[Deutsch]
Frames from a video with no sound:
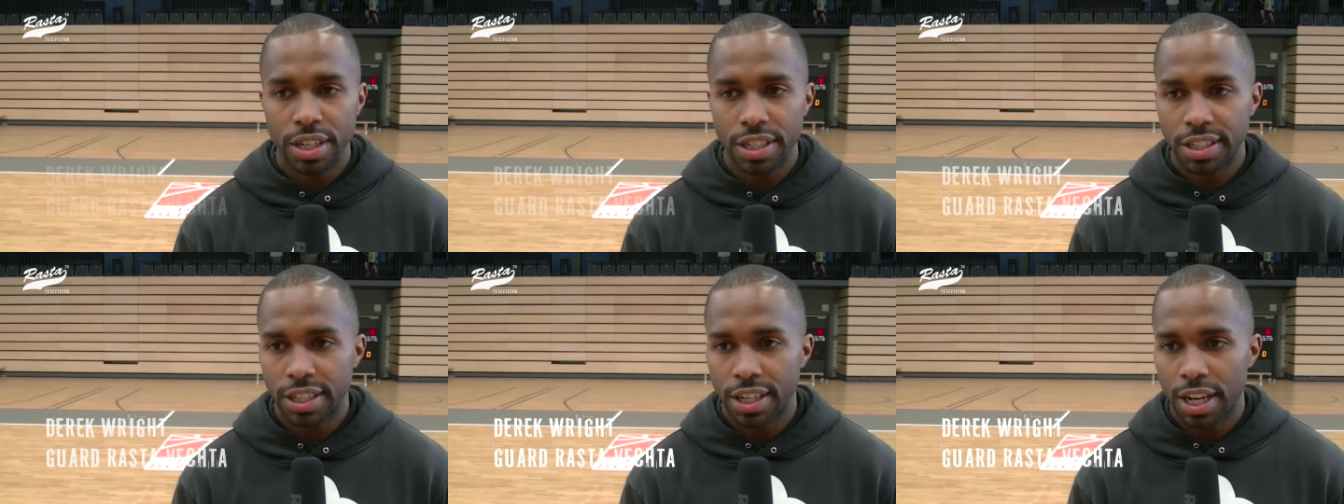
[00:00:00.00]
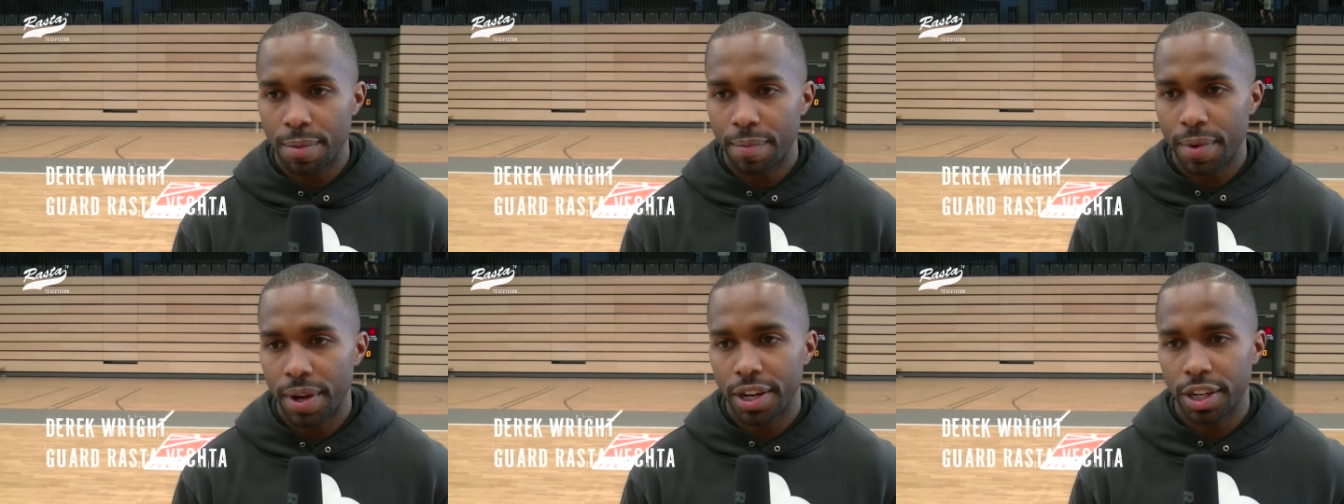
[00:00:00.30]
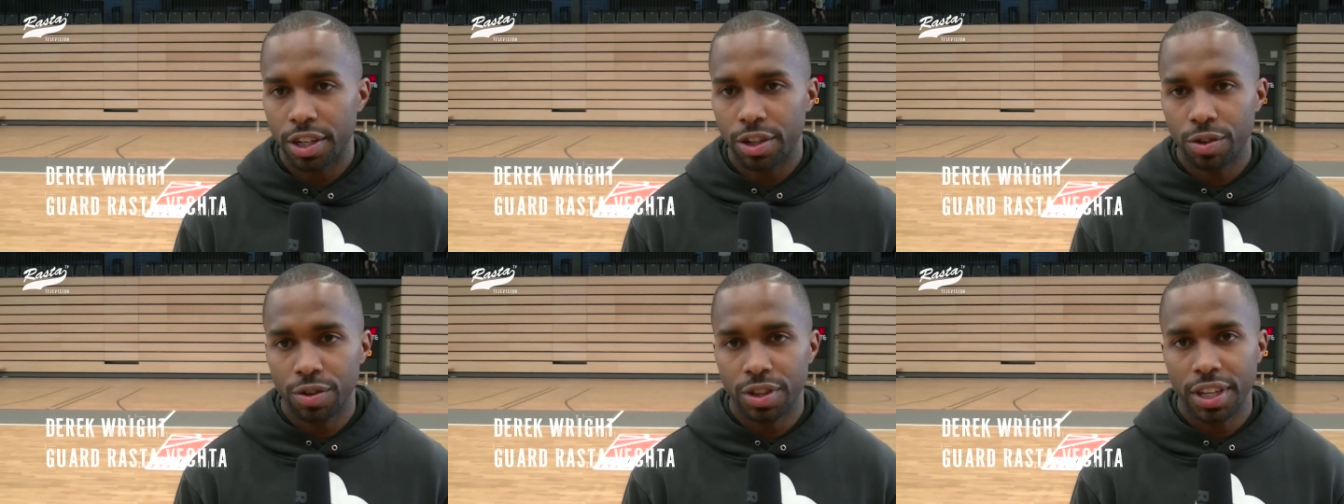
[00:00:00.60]
Es ist immer
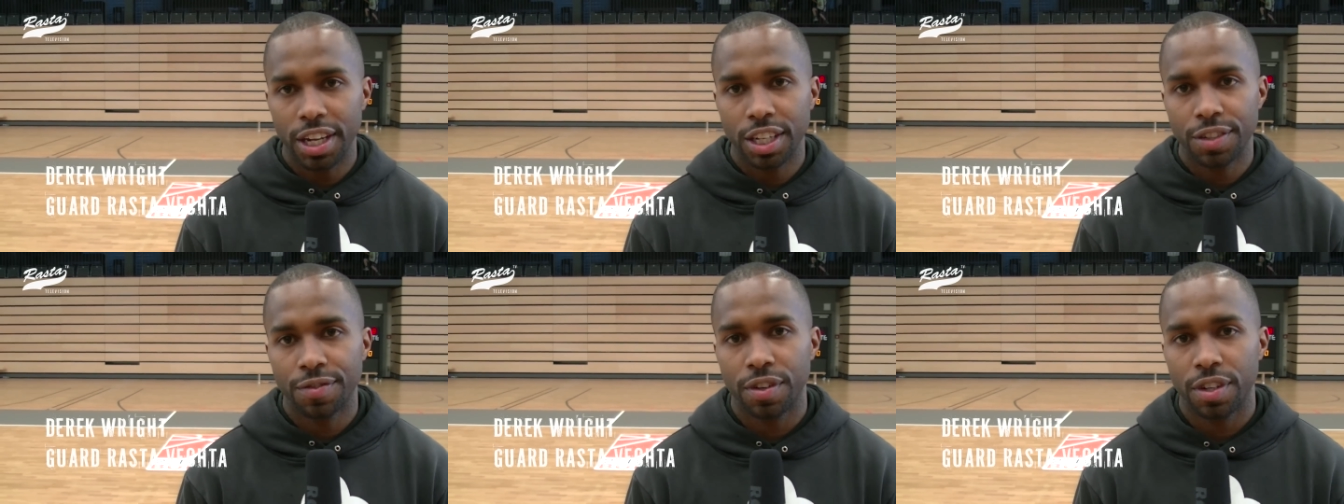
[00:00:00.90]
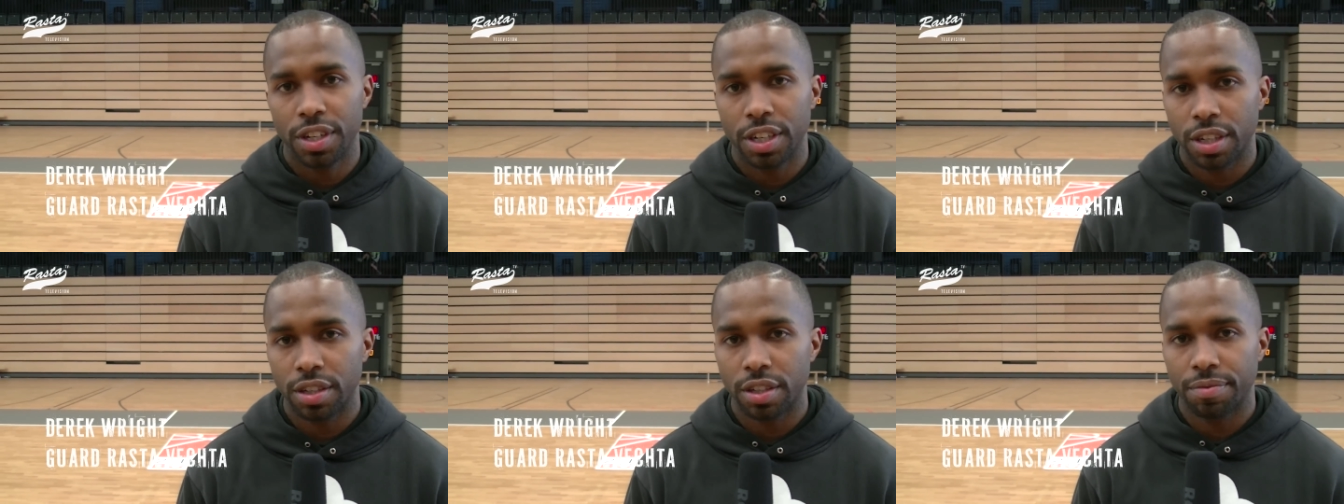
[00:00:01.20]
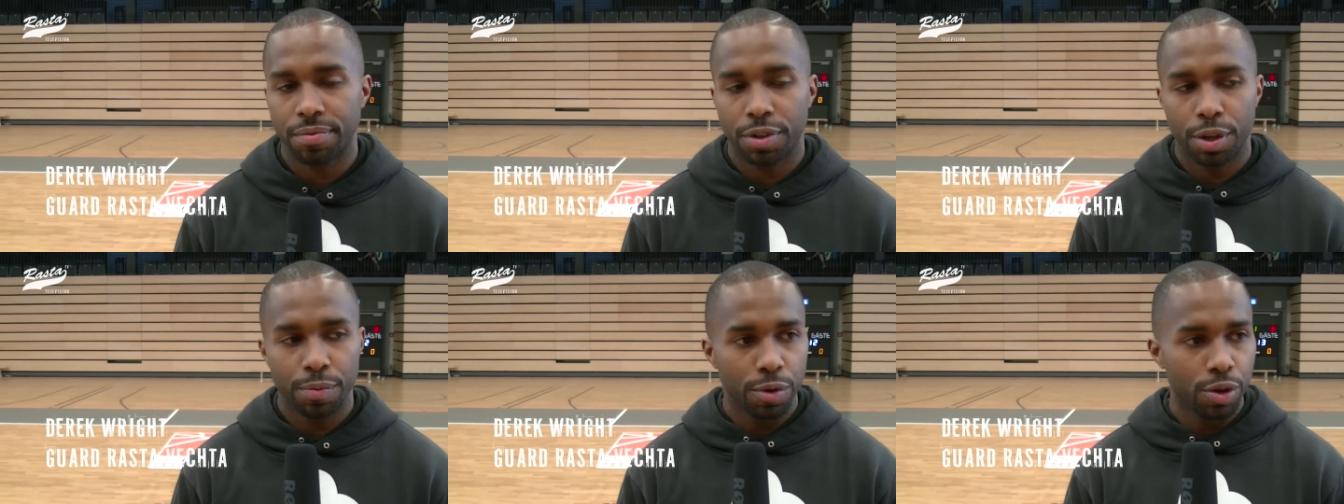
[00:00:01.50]
gut, etwas
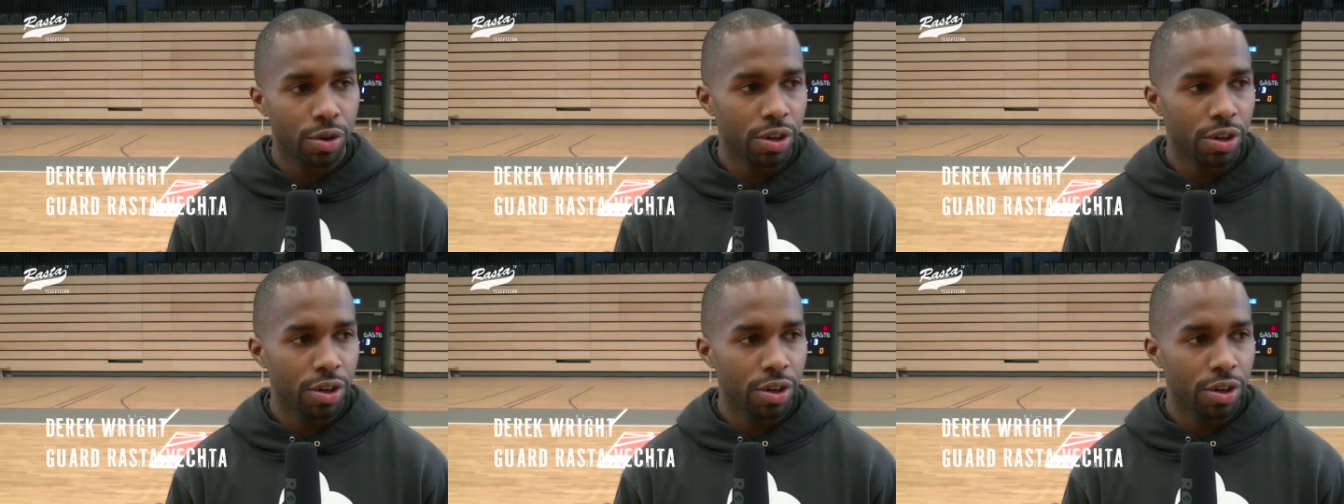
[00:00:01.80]
zurückgeben zu